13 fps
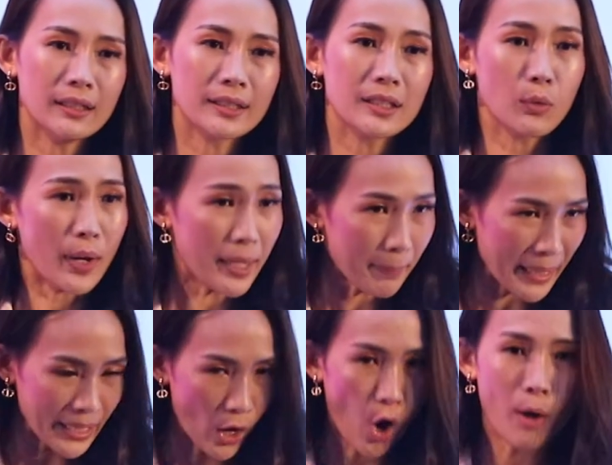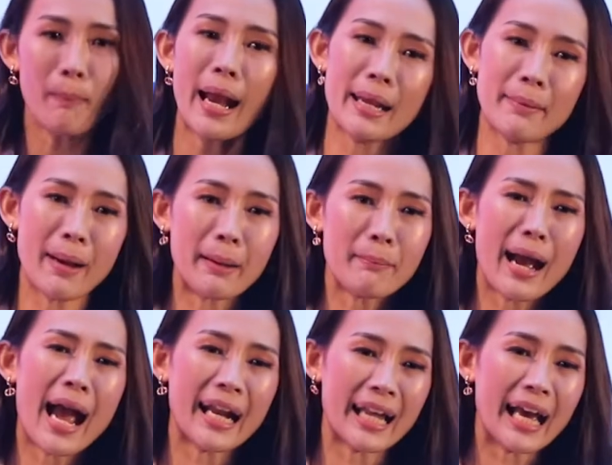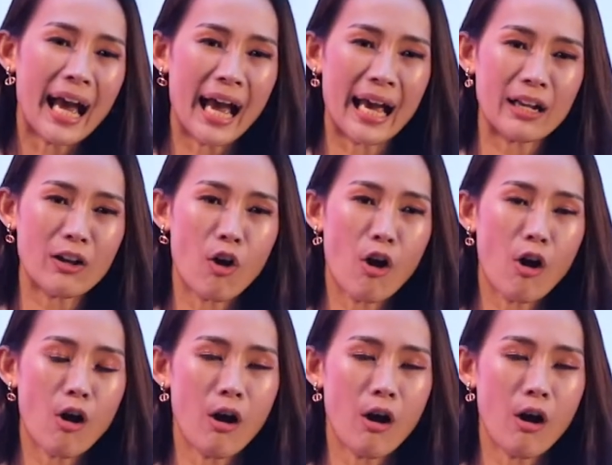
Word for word: ถือว่ายังเป็นน้องใหม่มาก ๆนะคะ ก็